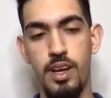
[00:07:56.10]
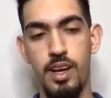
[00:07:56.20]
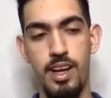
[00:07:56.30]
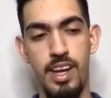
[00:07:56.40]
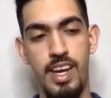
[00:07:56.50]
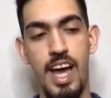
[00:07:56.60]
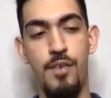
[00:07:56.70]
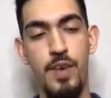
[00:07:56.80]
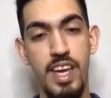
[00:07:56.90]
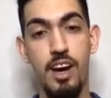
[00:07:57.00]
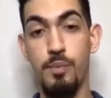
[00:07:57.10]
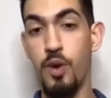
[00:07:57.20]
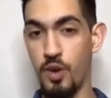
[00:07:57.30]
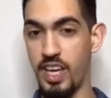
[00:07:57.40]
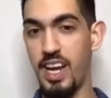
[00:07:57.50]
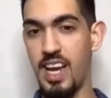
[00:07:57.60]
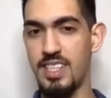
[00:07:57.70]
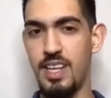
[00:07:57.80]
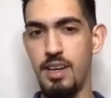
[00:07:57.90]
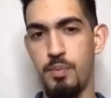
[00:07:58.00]
la vía como lo quieres
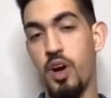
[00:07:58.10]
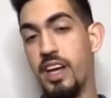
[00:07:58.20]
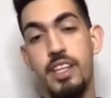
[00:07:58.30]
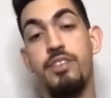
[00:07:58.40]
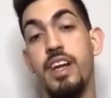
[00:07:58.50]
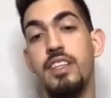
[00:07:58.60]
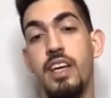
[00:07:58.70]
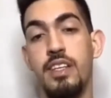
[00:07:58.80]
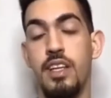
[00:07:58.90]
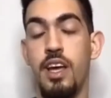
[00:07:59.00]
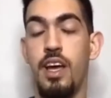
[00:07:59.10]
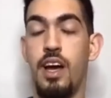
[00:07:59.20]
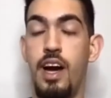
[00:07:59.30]
hacer, porque hay diferentes hay